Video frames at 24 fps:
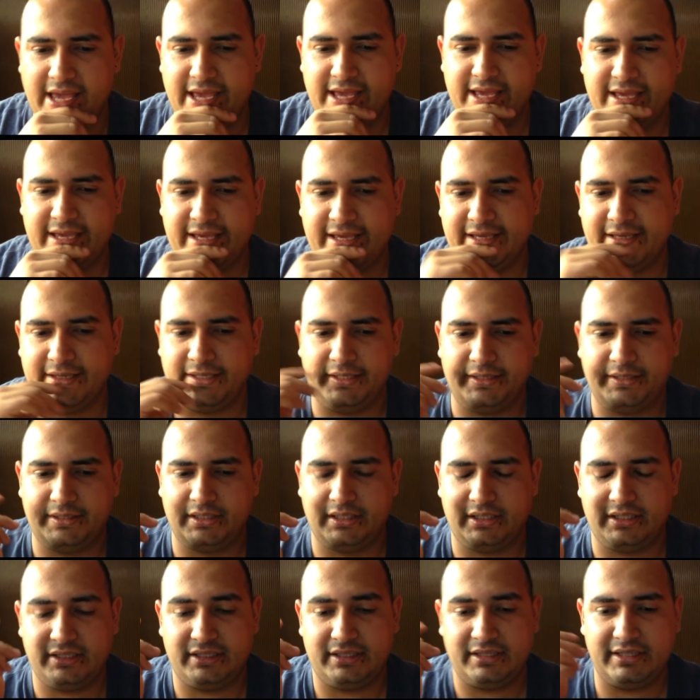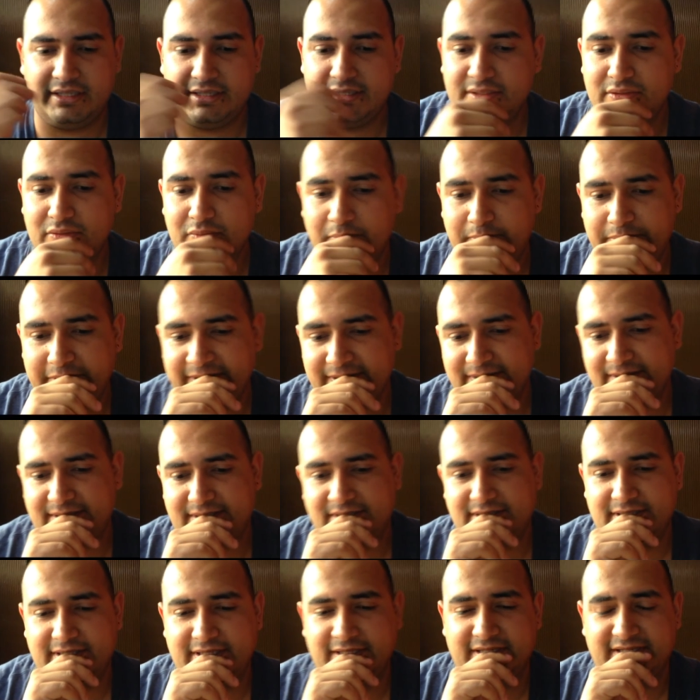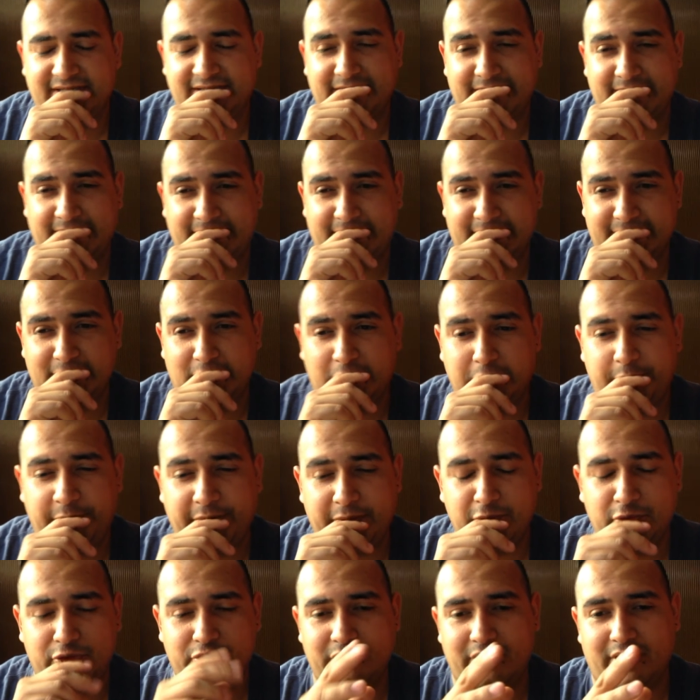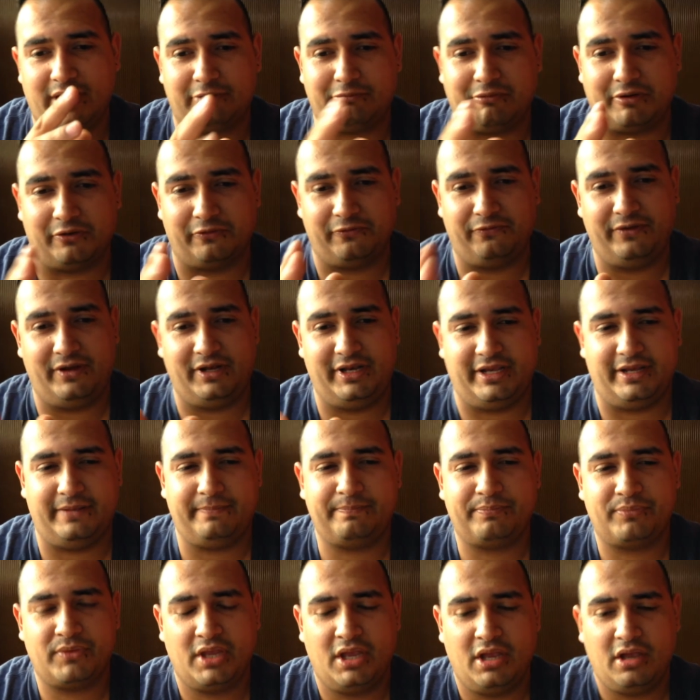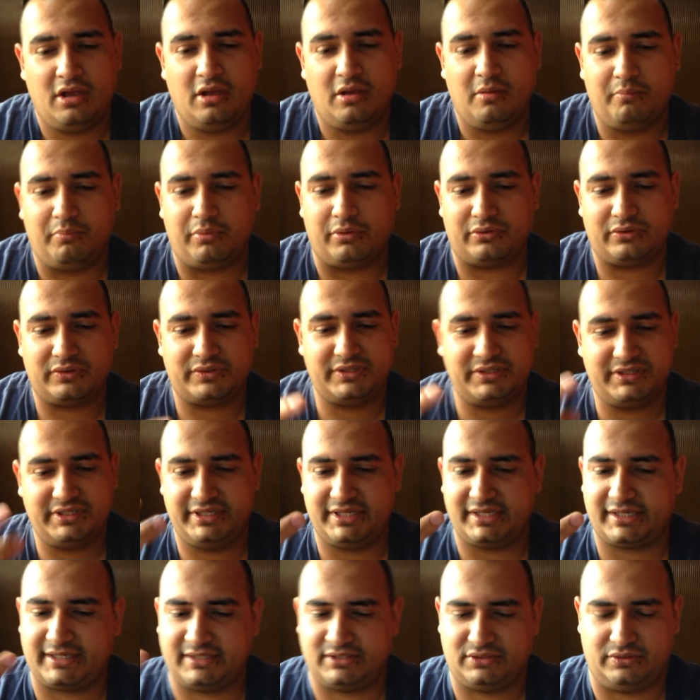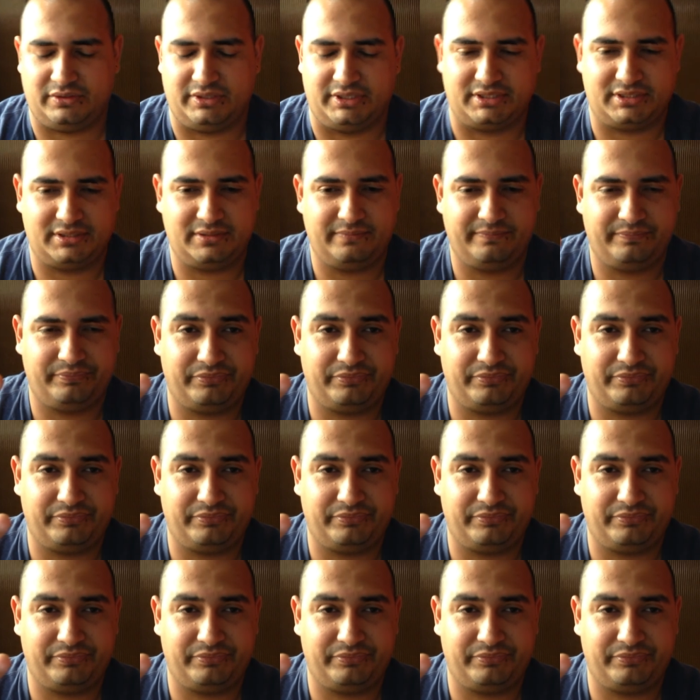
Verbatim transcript: eh, es un pez eh, que se ocupa mucho en la acuariofilia por dos sencillas razones.